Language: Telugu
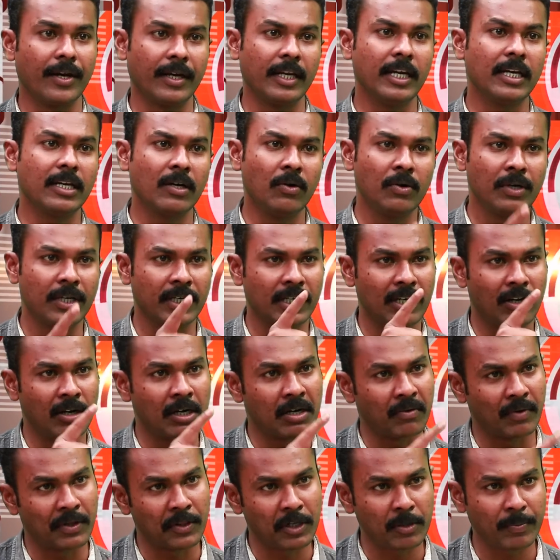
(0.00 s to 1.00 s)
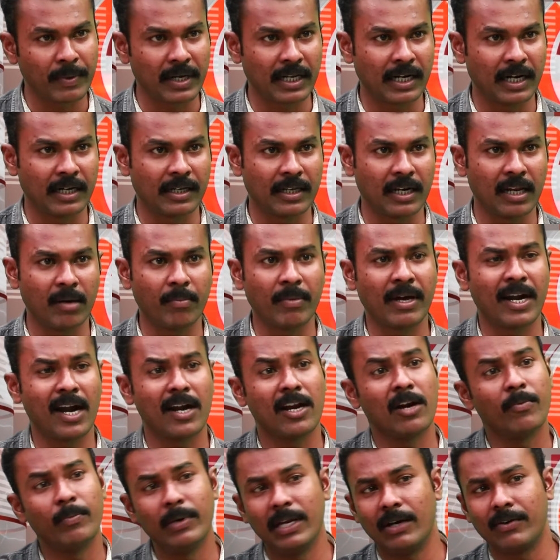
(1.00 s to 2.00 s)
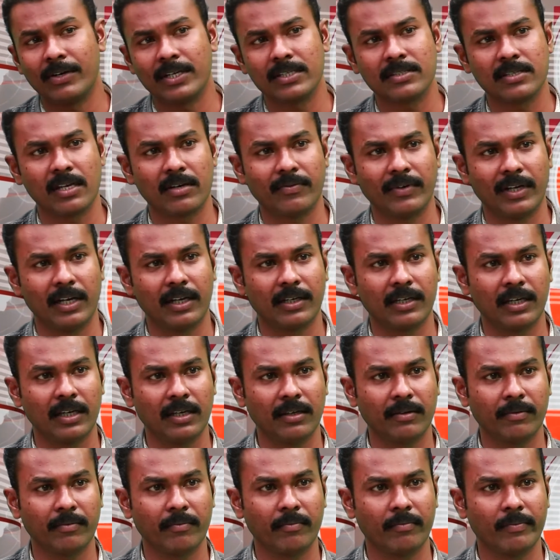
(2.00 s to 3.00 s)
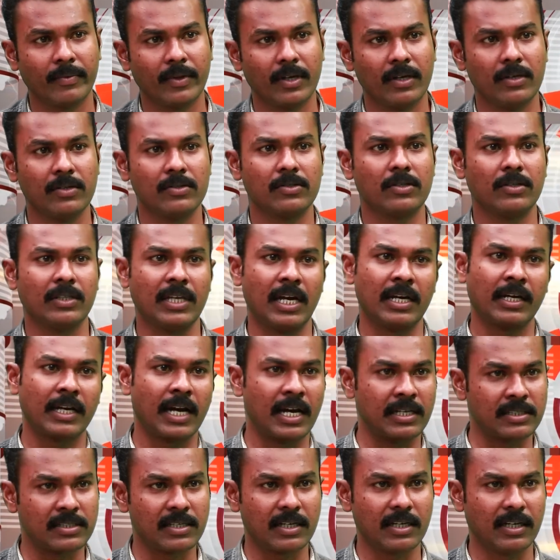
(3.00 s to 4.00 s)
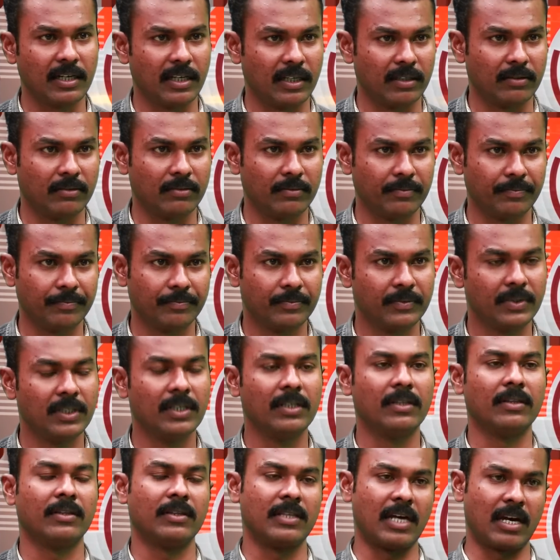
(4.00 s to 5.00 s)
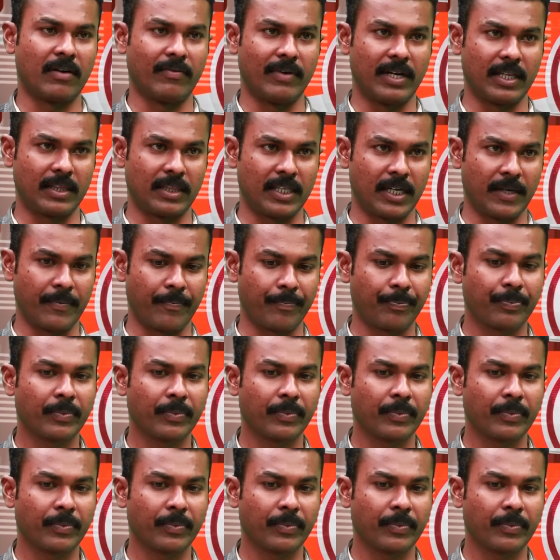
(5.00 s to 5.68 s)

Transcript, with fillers: రీకౌంటింగ్ వాళ్ళంటే వంద రూపాయలు కట్టాలా మరి ఆ డబ్బులు ఎవరేస్తారు వీళ్ళకి సో దానికి ఆన్సర్ లేదు తర్వాత